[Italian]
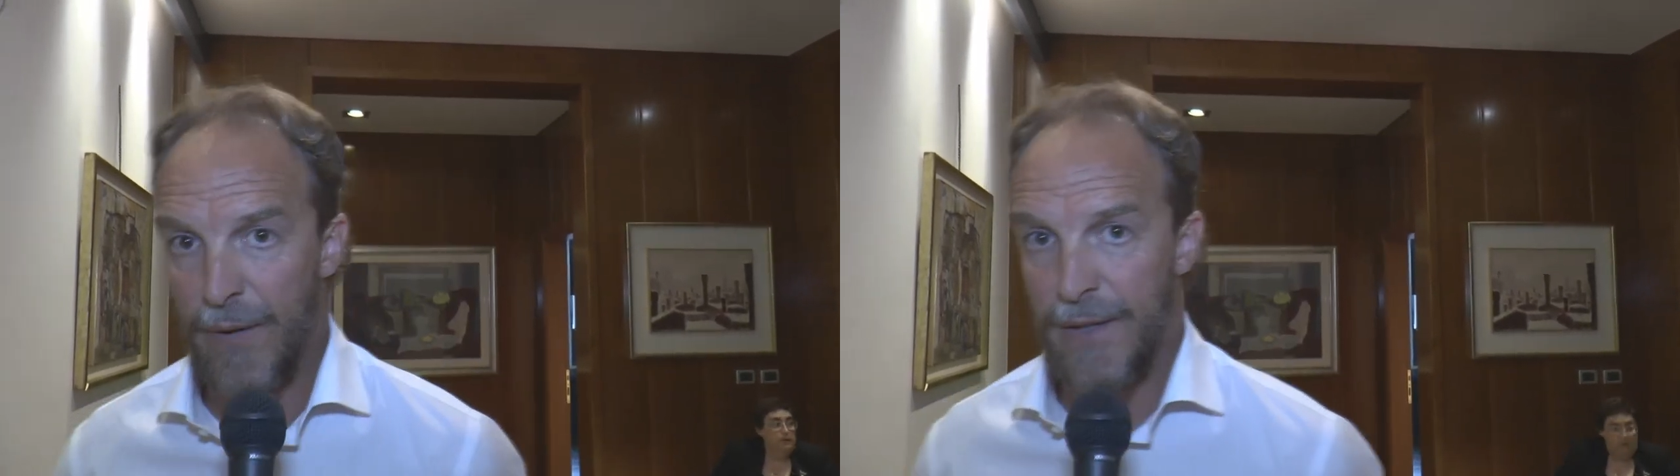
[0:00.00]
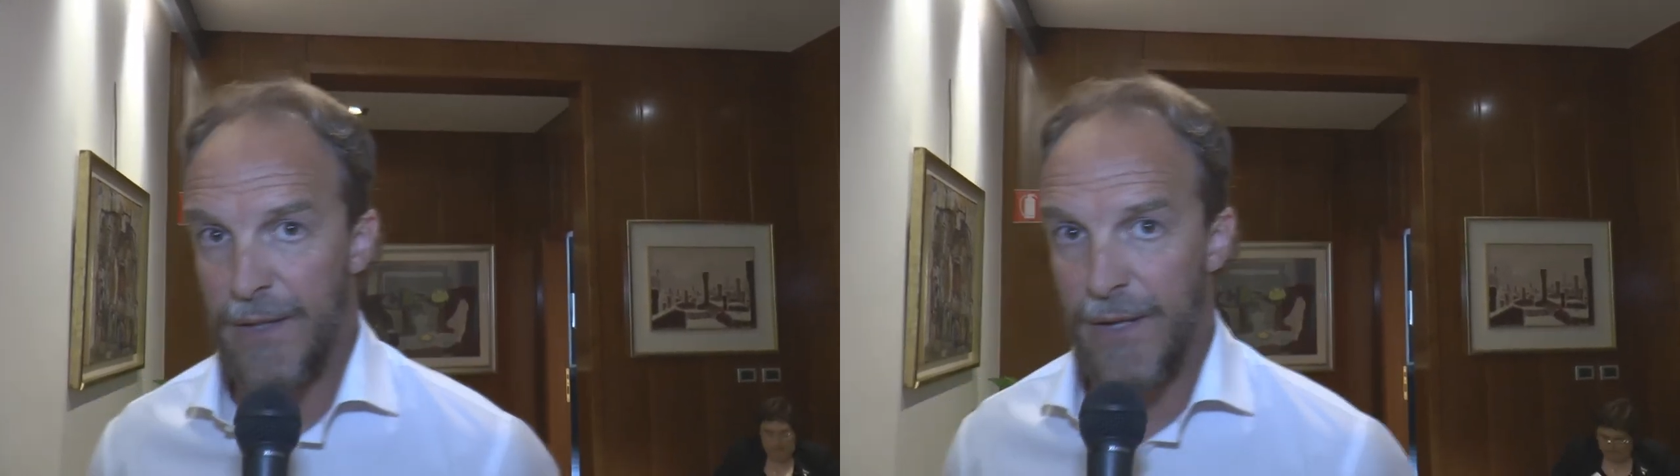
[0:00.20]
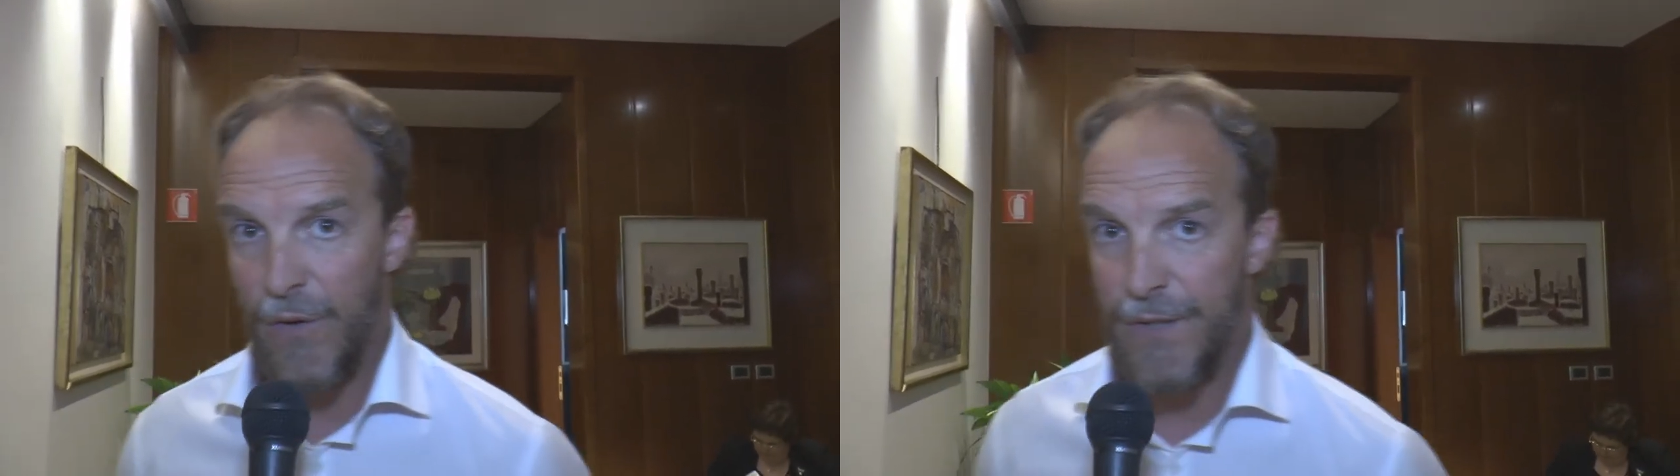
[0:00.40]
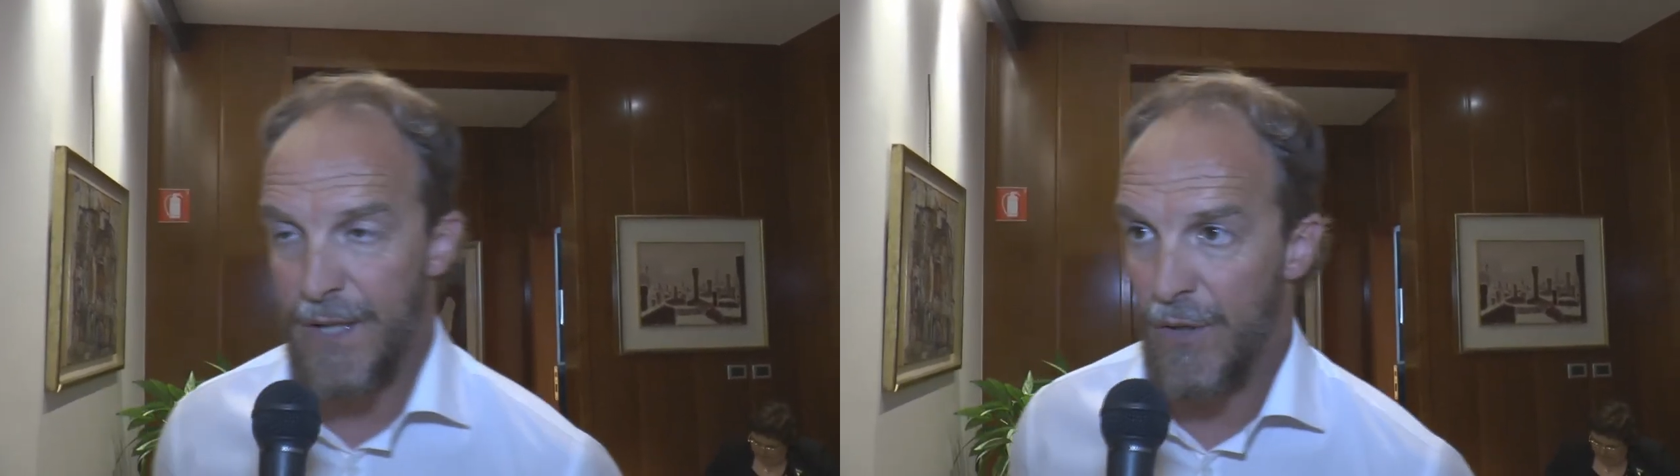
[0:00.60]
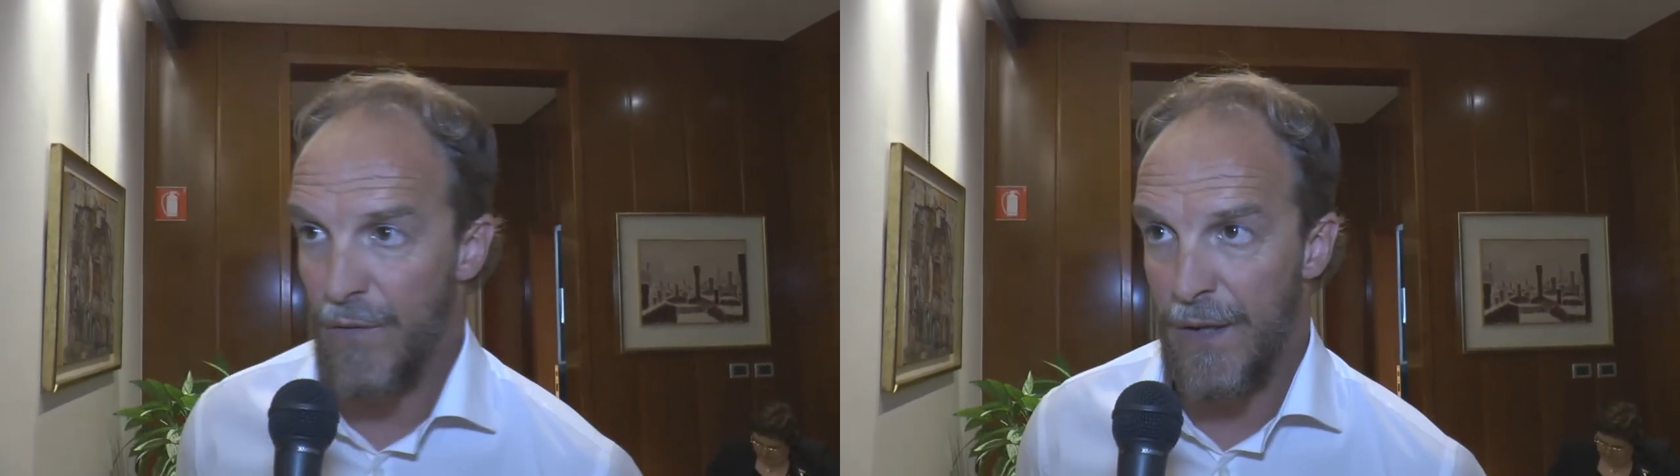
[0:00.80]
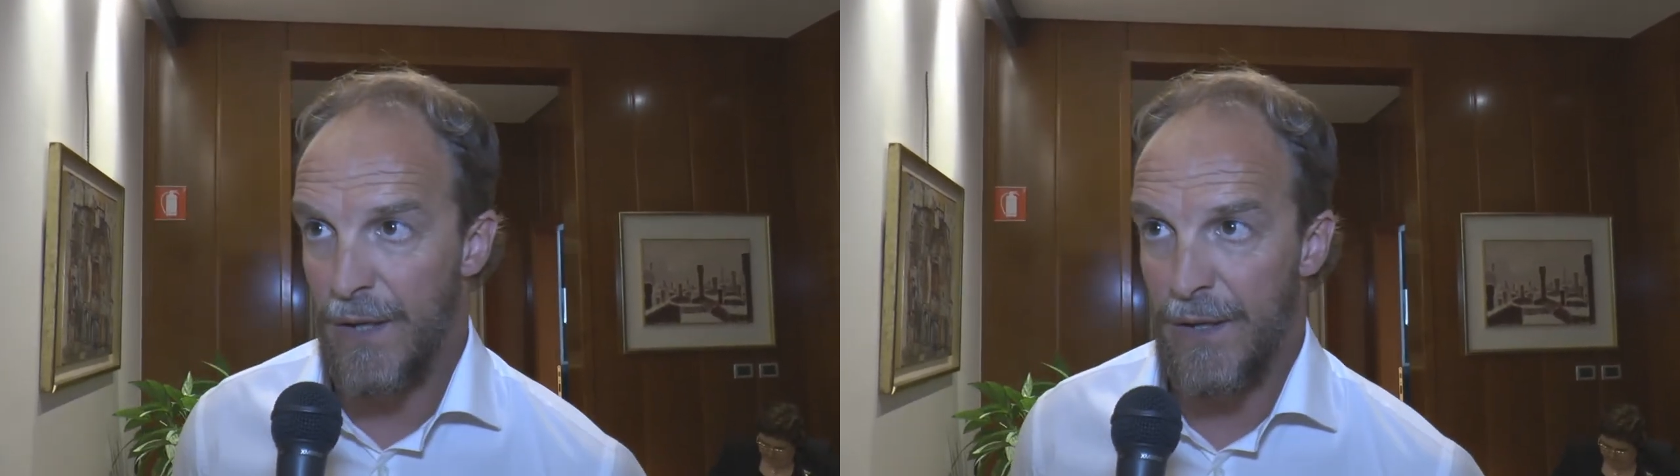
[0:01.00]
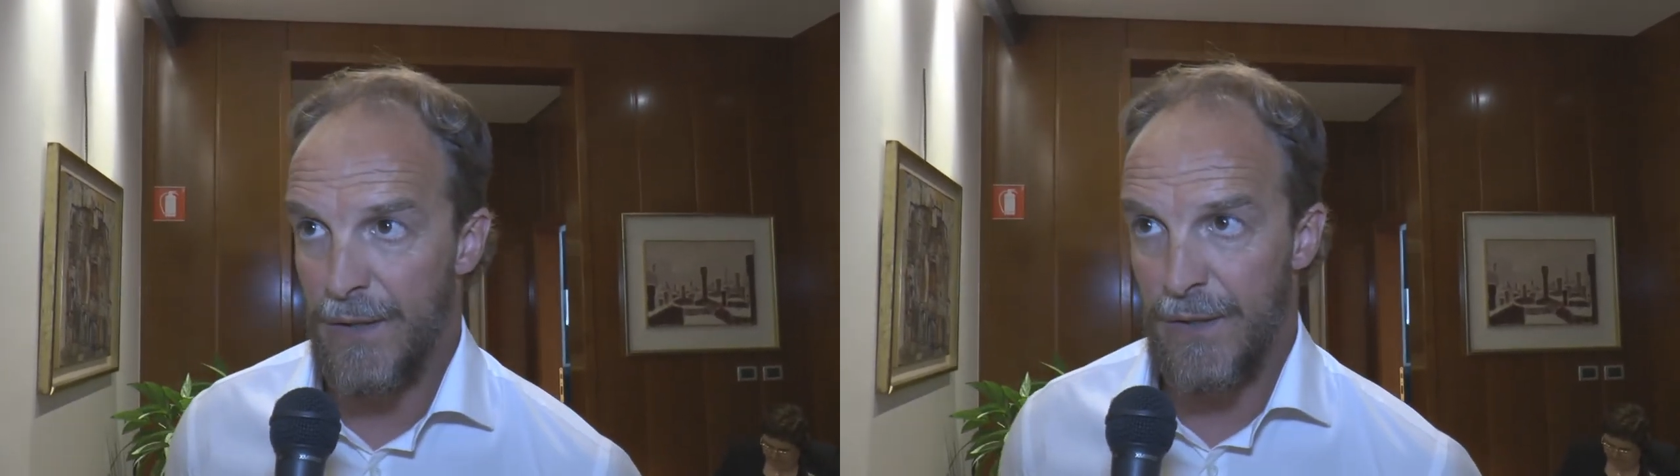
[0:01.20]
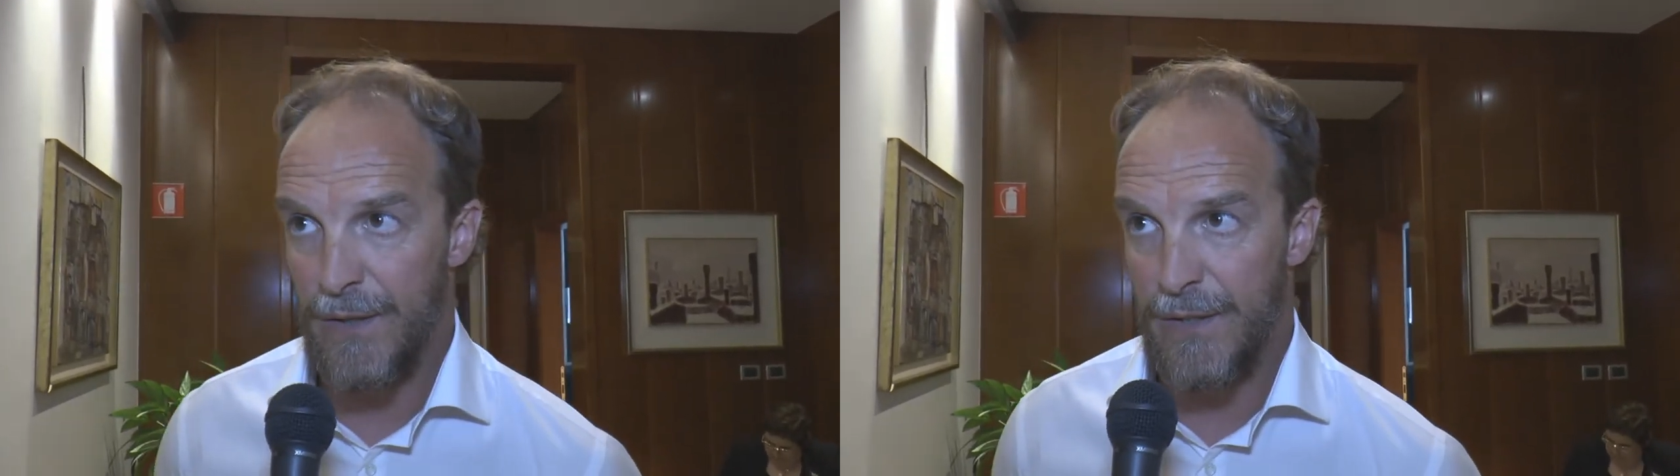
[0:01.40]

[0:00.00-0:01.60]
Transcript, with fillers: partite nostre dove